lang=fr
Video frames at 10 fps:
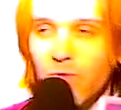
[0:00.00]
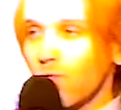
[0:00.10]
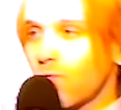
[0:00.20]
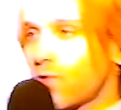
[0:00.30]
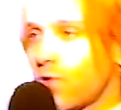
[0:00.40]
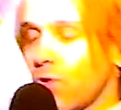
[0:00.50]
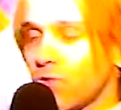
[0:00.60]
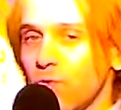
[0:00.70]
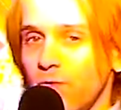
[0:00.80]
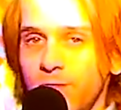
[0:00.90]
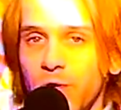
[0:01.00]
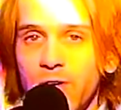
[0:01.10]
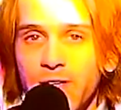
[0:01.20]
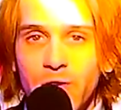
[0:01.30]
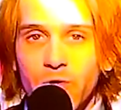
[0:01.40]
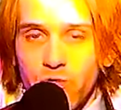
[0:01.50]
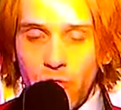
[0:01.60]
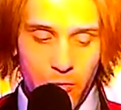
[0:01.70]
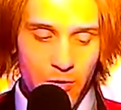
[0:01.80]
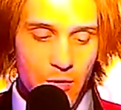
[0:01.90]
nous, on se retrouve dans quelques
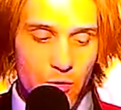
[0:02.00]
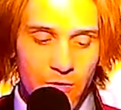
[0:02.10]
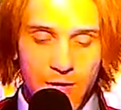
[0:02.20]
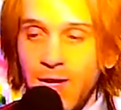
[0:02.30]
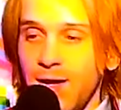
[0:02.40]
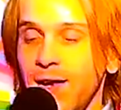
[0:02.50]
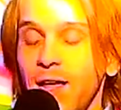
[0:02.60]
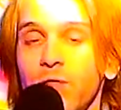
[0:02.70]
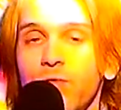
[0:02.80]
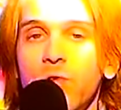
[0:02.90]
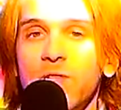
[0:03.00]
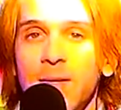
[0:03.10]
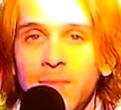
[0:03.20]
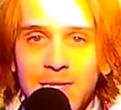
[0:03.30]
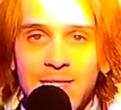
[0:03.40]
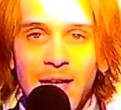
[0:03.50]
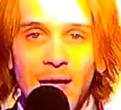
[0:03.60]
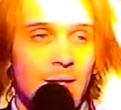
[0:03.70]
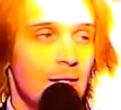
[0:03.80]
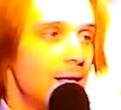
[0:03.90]
jours pour découvrir la deuxième
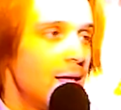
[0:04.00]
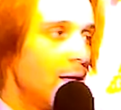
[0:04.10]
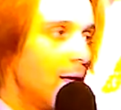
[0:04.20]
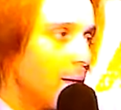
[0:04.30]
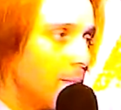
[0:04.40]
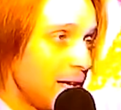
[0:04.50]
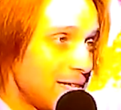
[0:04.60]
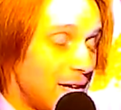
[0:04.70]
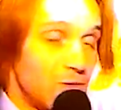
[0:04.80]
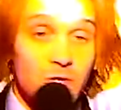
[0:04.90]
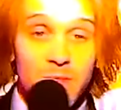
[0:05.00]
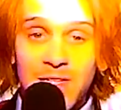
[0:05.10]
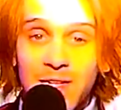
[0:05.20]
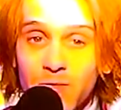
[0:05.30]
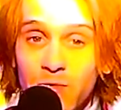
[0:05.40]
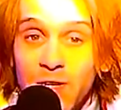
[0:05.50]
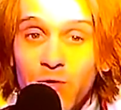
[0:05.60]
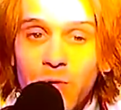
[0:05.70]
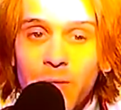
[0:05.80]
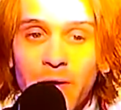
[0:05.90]
presta. Merci à tous, merci à tous et
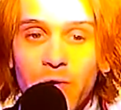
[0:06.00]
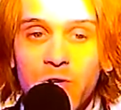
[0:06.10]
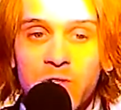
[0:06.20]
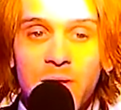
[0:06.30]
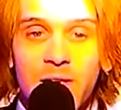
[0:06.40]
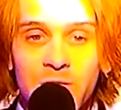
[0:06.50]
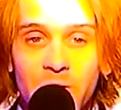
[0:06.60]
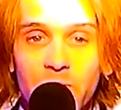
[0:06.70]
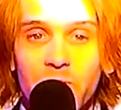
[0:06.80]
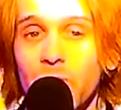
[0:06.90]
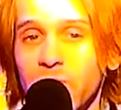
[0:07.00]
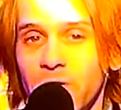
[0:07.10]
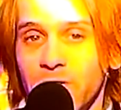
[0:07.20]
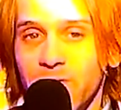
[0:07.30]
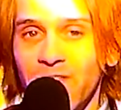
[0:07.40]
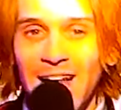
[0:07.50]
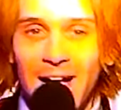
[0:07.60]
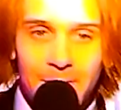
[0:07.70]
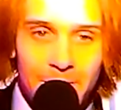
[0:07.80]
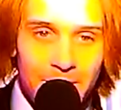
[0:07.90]
n'oubliez pas que cosplay is not consent. Voilà.